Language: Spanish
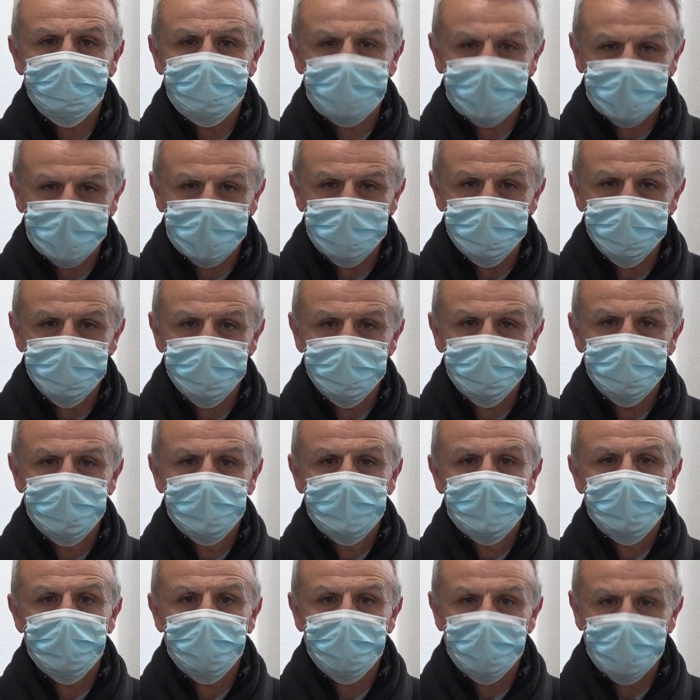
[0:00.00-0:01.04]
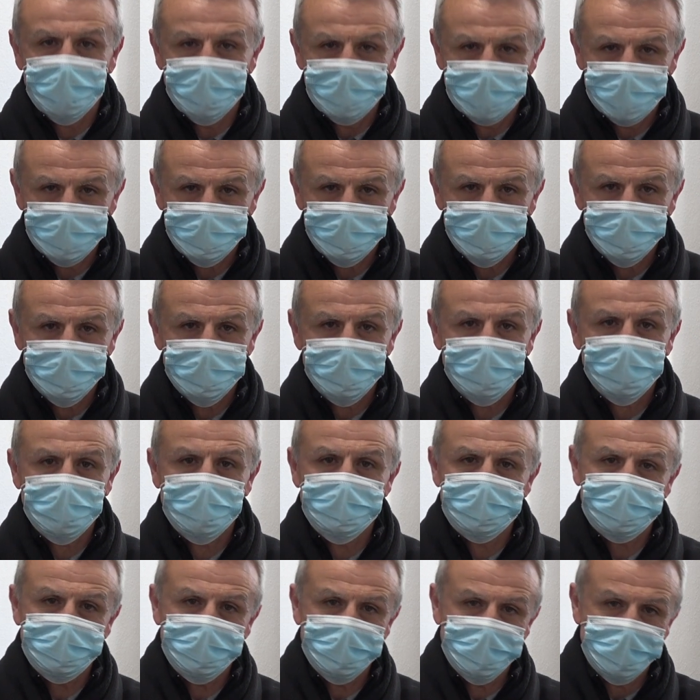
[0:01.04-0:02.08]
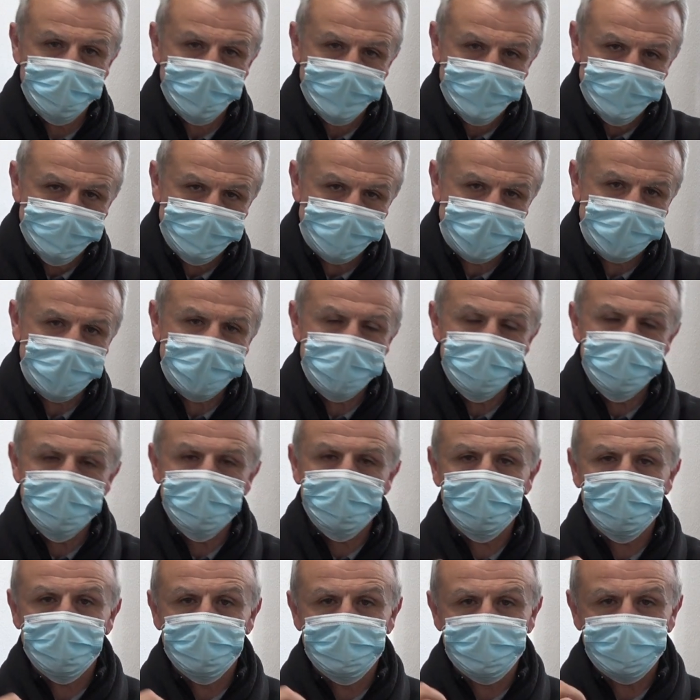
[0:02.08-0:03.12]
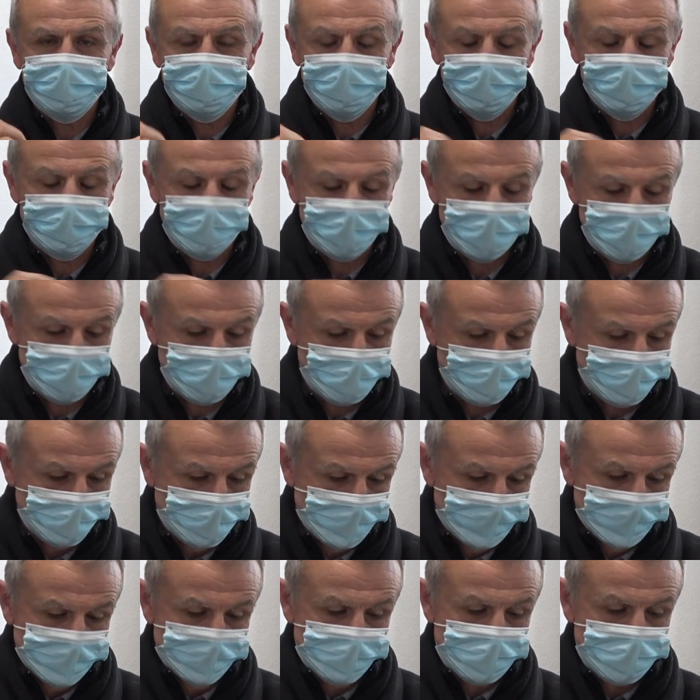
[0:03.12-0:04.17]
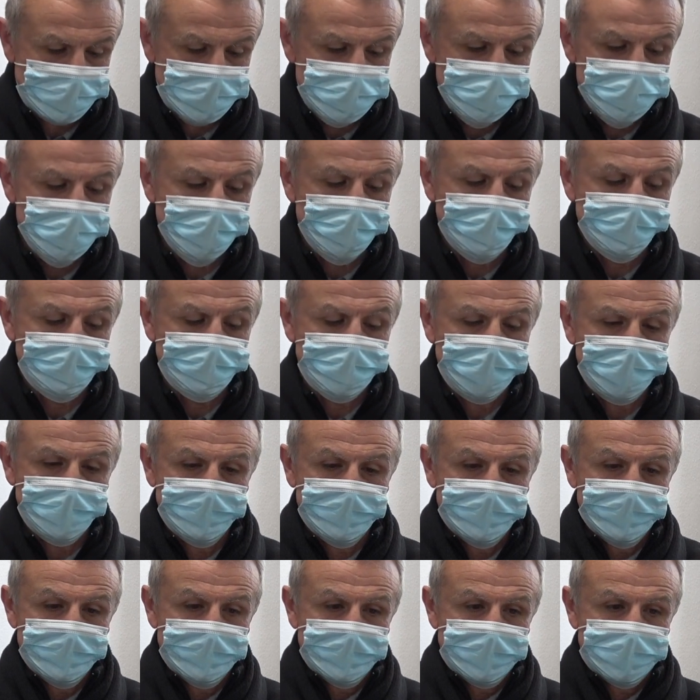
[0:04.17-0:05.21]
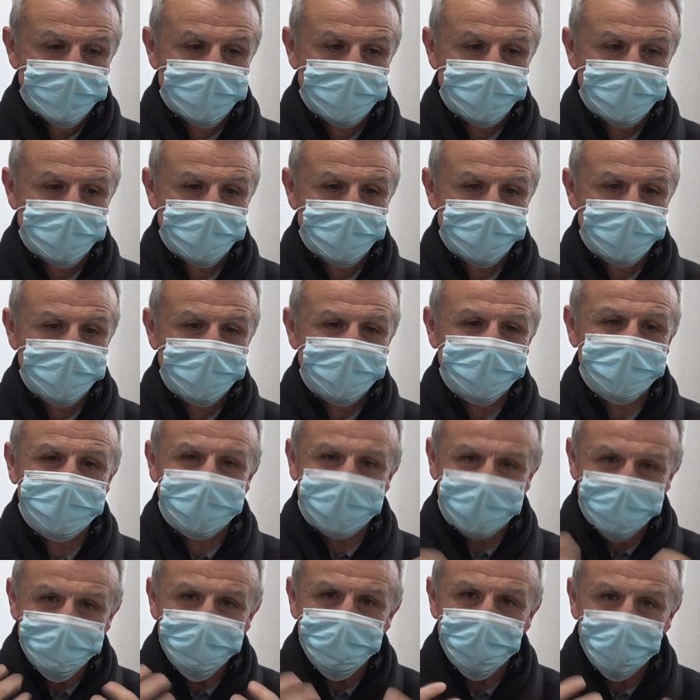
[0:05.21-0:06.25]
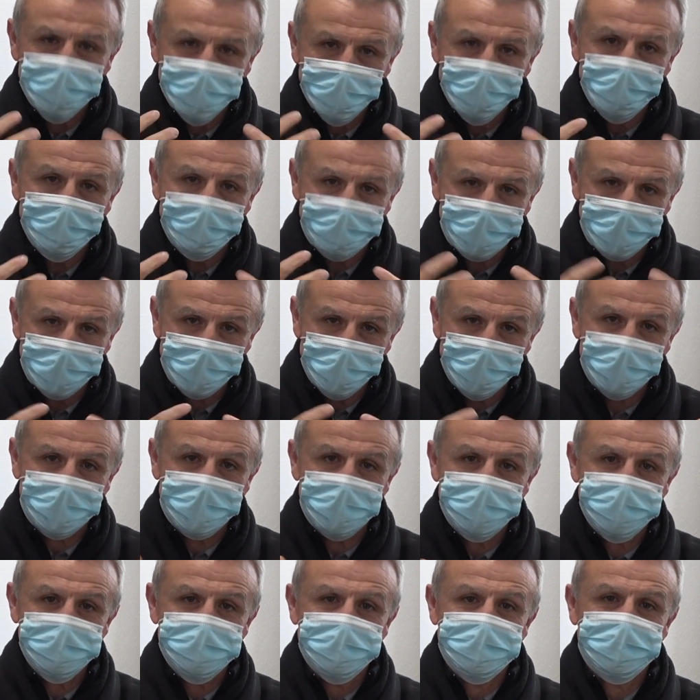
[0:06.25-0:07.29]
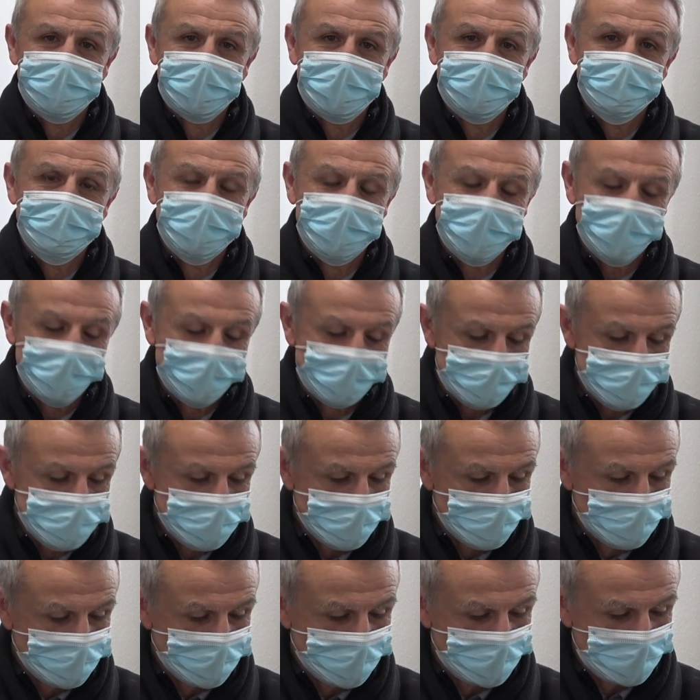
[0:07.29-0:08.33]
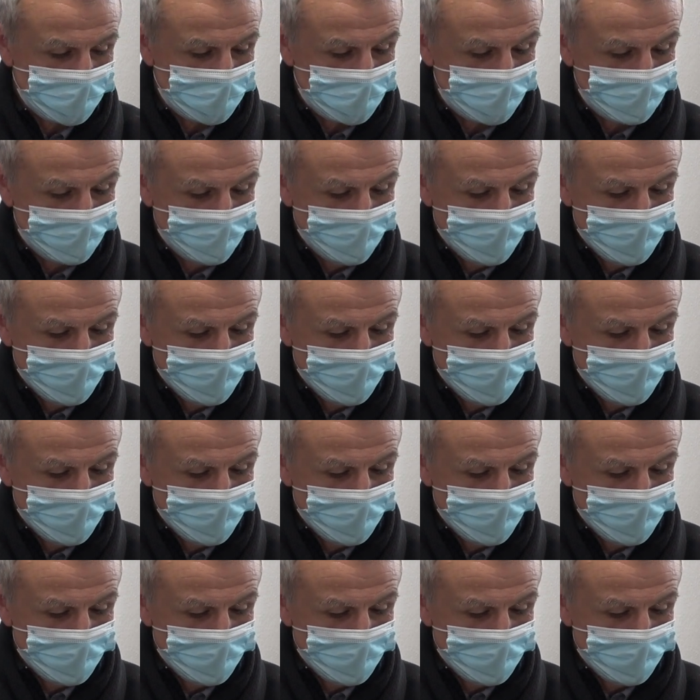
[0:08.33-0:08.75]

pequeños, los comercios, los comercios pequeños y los comercios medios, porque son eh, grandes cumplidores de las medidas de seguridad